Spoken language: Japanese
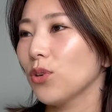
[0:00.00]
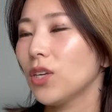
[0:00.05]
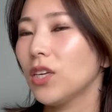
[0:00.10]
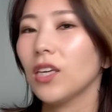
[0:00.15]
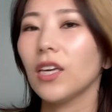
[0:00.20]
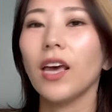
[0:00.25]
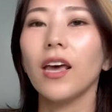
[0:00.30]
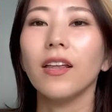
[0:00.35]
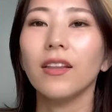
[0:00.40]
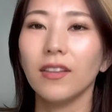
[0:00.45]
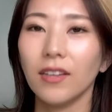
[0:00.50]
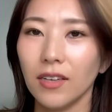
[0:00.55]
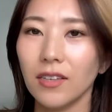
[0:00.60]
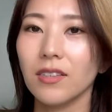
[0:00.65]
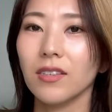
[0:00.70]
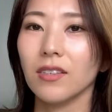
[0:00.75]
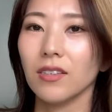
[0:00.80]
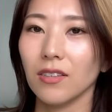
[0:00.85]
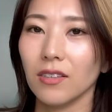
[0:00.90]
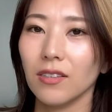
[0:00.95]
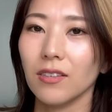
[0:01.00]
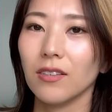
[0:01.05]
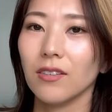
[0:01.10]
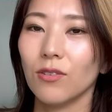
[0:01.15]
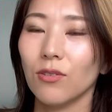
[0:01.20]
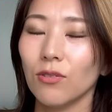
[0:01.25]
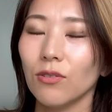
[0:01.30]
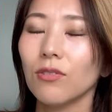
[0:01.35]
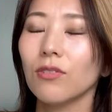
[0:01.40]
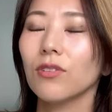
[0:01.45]
危険です
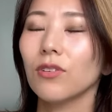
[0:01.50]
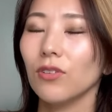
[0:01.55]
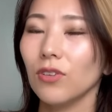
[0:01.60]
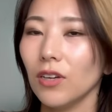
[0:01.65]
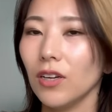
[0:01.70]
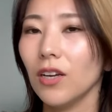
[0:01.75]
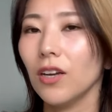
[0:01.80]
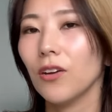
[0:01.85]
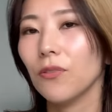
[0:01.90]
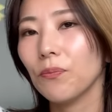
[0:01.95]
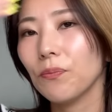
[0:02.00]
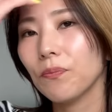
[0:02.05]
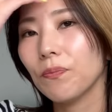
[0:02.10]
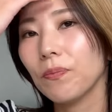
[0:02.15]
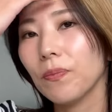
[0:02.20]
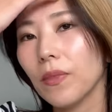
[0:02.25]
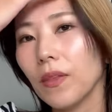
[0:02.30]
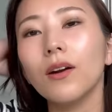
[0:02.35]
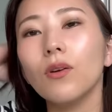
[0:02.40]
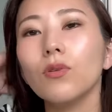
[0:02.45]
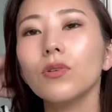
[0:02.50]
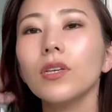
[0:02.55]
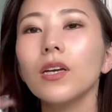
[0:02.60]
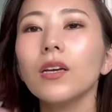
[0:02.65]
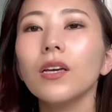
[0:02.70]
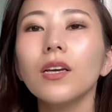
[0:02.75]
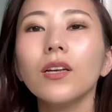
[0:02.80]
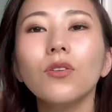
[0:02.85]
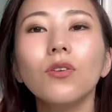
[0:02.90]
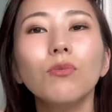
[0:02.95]
本当にお
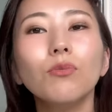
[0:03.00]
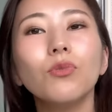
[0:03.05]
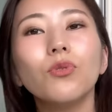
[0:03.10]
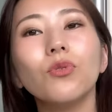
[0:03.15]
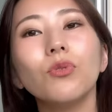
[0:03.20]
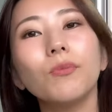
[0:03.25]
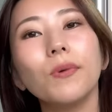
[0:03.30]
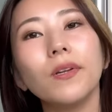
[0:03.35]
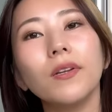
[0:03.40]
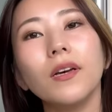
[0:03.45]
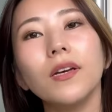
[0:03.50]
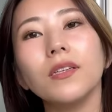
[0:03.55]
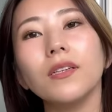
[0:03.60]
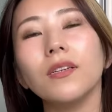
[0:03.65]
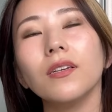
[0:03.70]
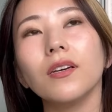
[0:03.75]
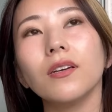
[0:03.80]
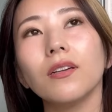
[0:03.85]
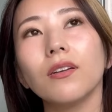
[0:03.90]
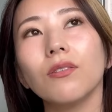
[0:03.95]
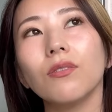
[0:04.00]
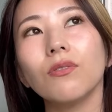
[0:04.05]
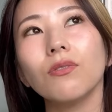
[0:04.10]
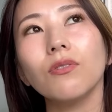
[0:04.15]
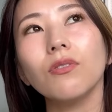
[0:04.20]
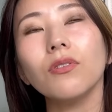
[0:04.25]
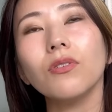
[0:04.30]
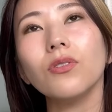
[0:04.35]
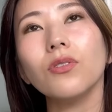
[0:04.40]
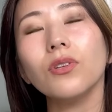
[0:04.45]
酒飲む飲まないじゃなくて
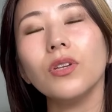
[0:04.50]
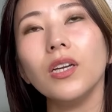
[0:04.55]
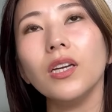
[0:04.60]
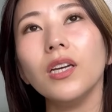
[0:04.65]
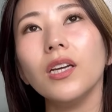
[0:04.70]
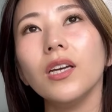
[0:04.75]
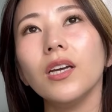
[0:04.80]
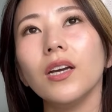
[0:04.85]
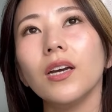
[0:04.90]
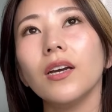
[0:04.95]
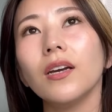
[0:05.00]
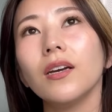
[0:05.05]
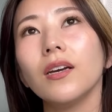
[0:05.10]
本当に